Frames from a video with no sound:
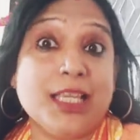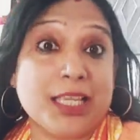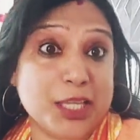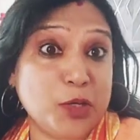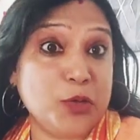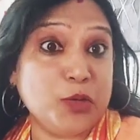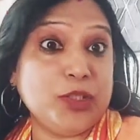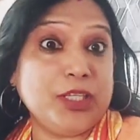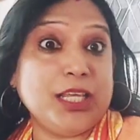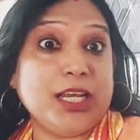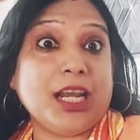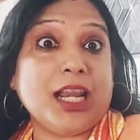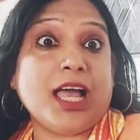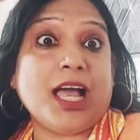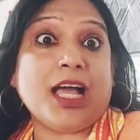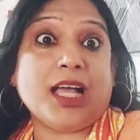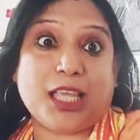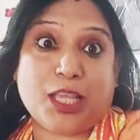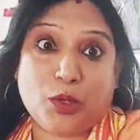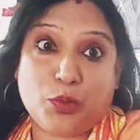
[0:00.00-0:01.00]
কেউ দেড়
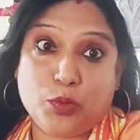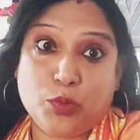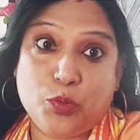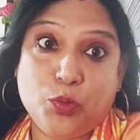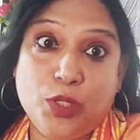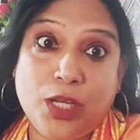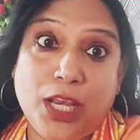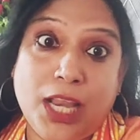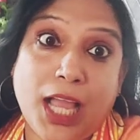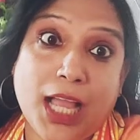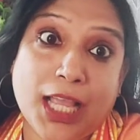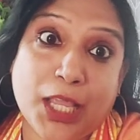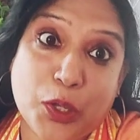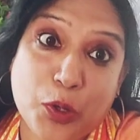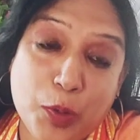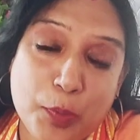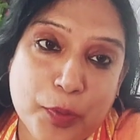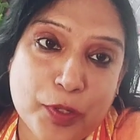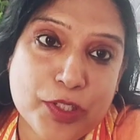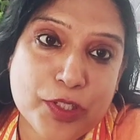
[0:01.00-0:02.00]
লাখ কেউ দুই লাখ
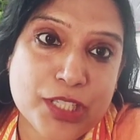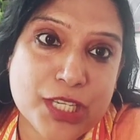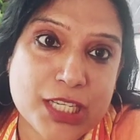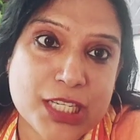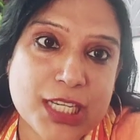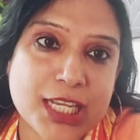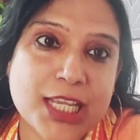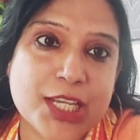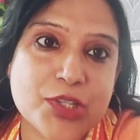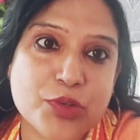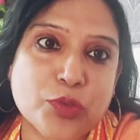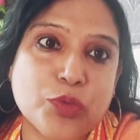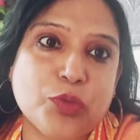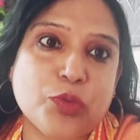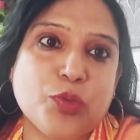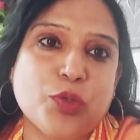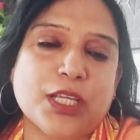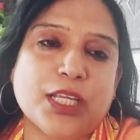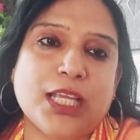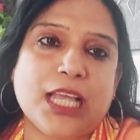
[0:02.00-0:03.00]
কেউ পঞ্চাশ কে
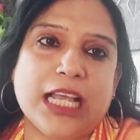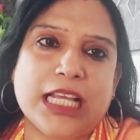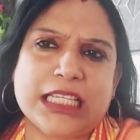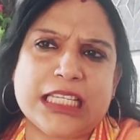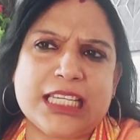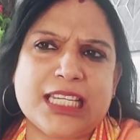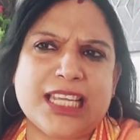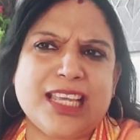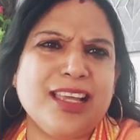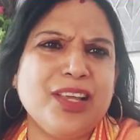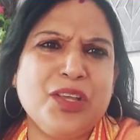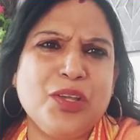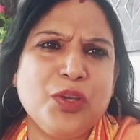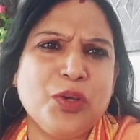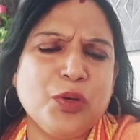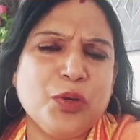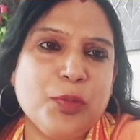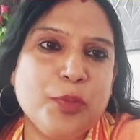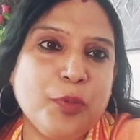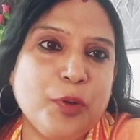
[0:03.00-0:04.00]
সত্তর কে আশি কে
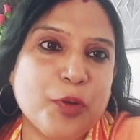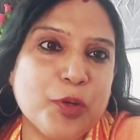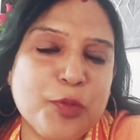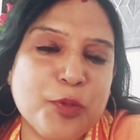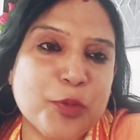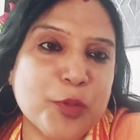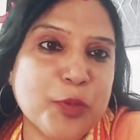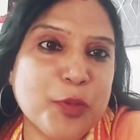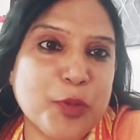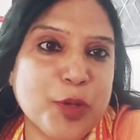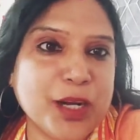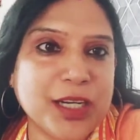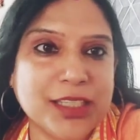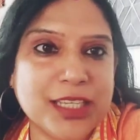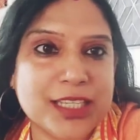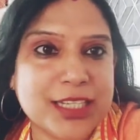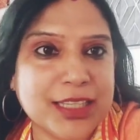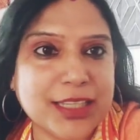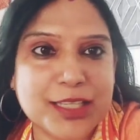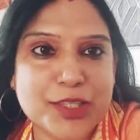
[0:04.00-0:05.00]
ওই বড় বড়
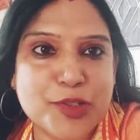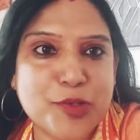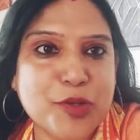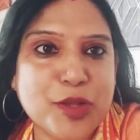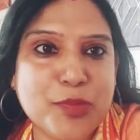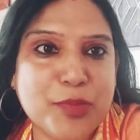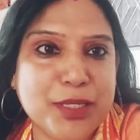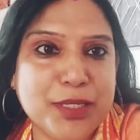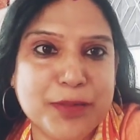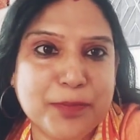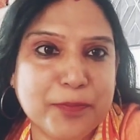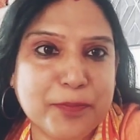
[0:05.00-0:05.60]
ব্লগারদের সাথে এর জন্য আমি